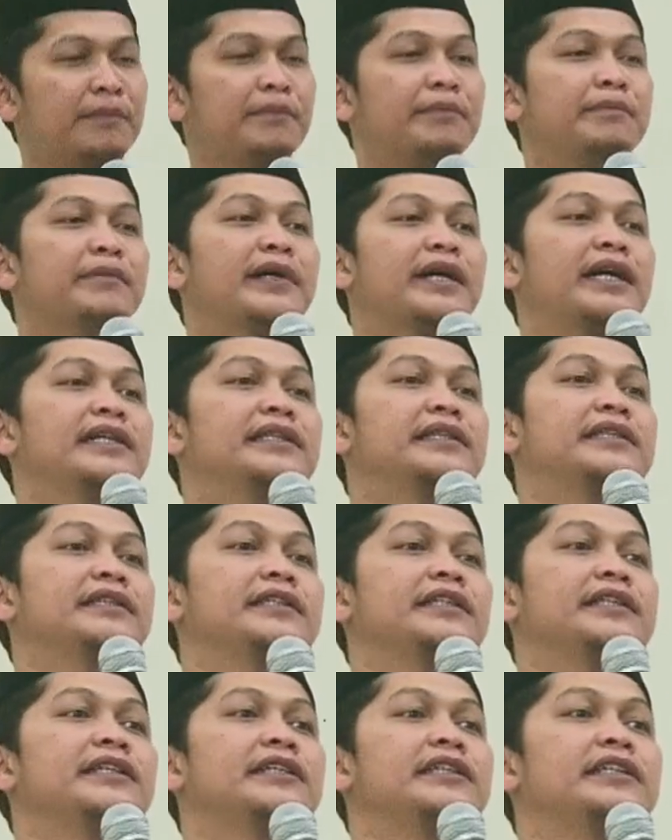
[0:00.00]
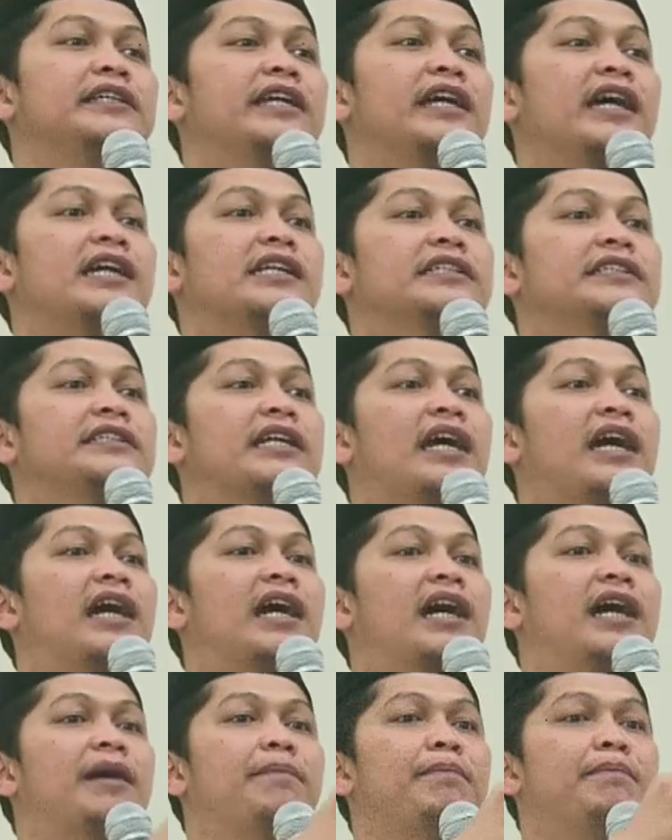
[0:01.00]
mati yang
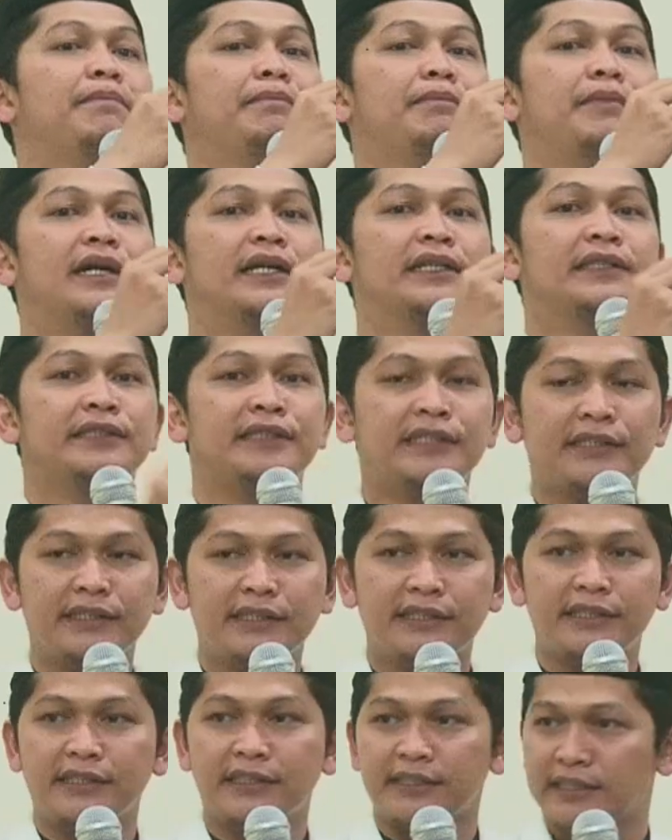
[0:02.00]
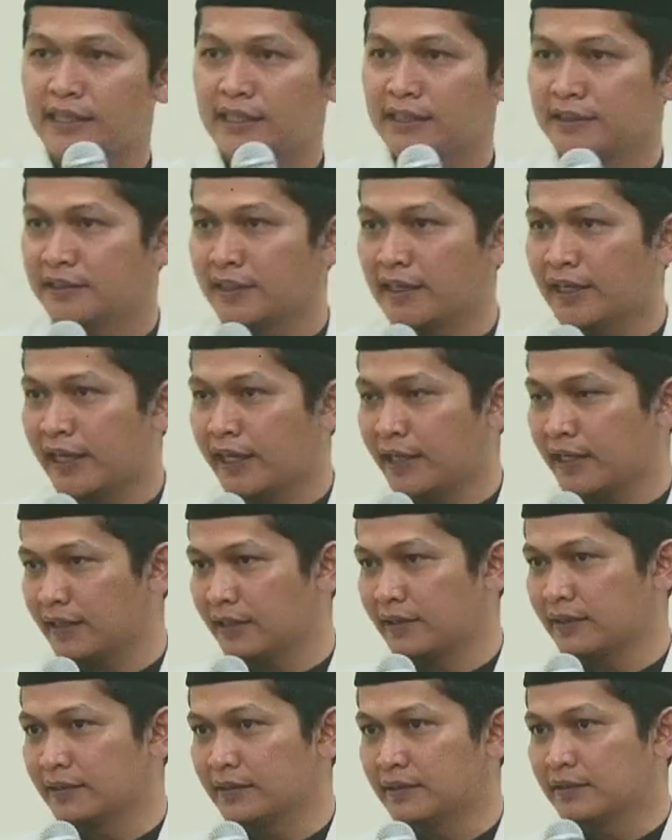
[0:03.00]
cakep mati yang jelek
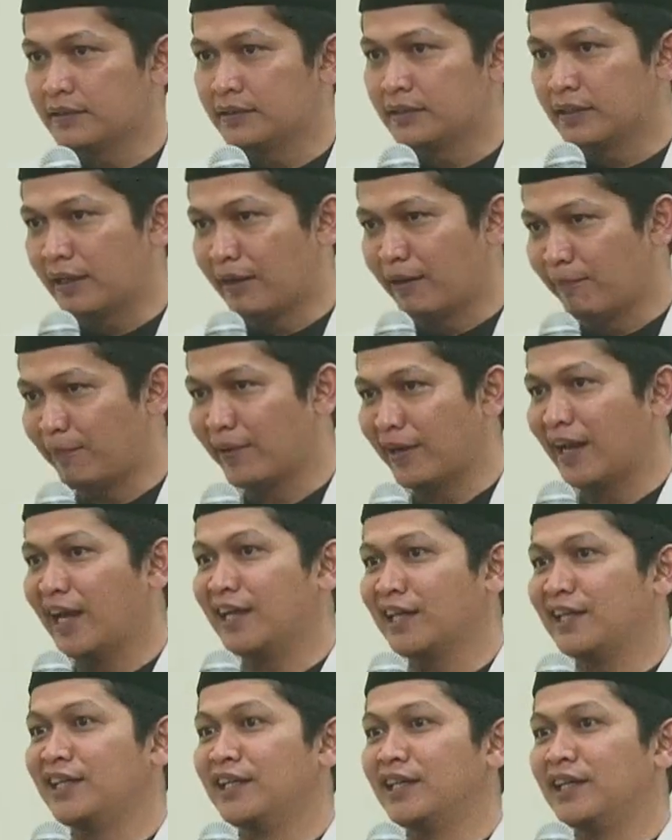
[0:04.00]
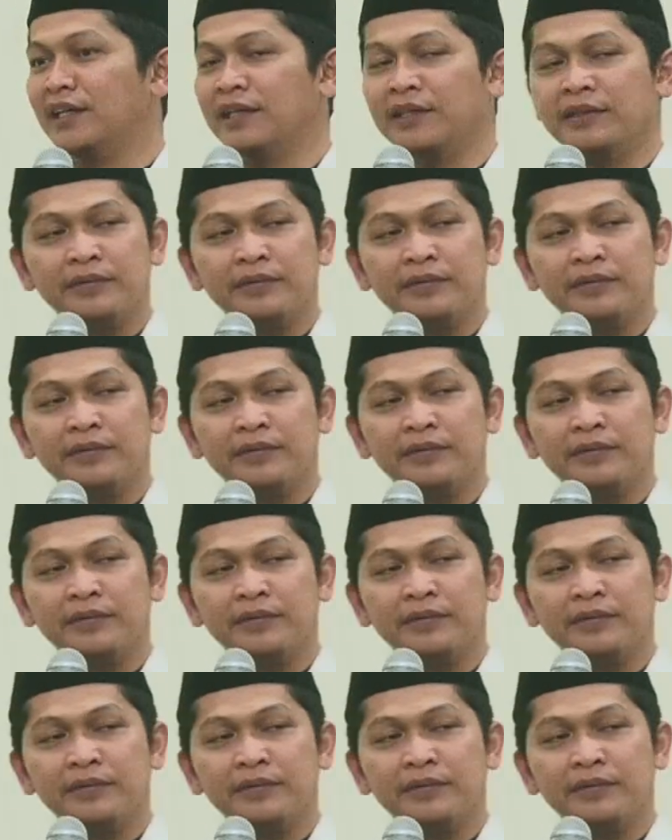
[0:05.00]
apalagi